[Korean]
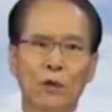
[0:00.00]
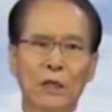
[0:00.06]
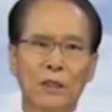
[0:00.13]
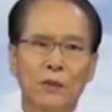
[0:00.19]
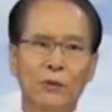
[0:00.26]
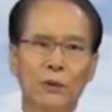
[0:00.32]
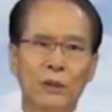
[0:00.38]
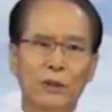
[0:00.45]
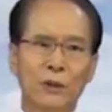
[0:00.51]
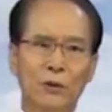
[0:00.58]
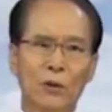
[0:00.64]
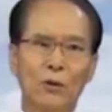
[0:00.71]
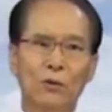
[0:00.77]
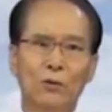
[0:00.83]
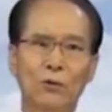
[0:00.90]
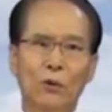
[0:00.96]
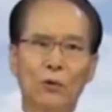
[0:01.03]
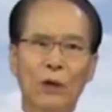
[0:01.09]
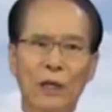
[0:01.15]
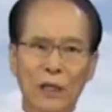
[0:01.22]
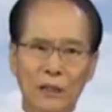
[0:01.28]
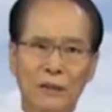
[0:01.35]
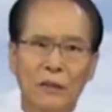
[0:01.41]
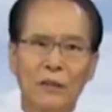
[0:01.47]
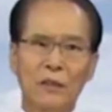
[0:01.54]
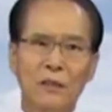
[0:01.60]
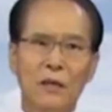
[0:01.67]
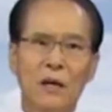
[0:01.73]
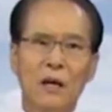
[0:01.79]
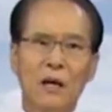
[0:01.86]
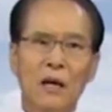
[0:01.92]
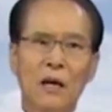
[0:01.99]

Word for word: 주관권으로 돌아가서